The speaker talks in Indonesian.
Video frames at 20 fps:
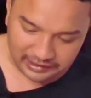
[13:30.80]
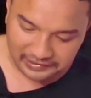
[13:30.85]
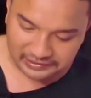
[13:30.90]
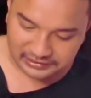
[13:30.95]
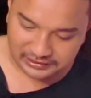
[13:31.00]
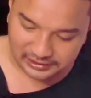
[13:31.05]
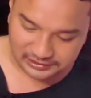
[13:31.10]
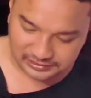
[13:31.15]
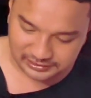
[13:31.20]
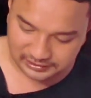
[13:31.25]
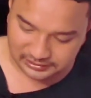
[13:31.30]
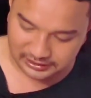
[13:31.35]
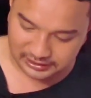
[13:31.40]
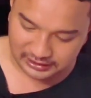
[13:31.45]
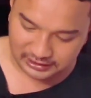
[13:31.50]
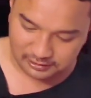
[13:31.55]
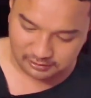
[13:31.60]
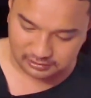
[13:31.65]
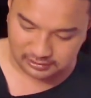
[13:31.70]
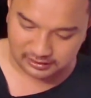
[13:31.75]
nasi
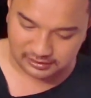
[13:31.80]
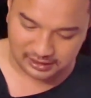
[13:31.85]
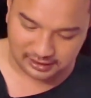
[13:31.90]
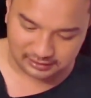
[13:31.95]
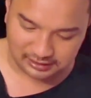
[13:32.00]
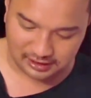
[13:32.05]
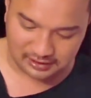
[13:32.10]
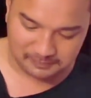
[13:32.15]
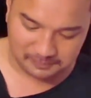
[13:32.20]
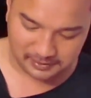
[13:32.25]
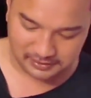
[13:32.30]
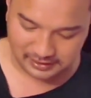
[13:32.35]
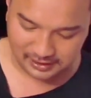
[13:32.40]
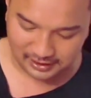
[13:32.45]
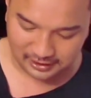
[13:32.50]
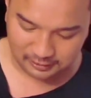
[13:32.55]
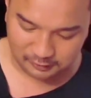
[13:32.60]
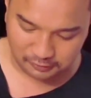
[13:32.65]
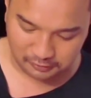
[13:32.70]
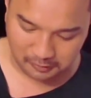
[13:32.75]
ini kilur ternyata
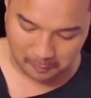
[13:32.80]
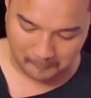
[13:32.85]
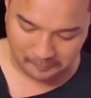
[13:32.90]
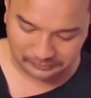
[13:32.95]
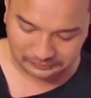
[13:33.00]
kebanyakan lur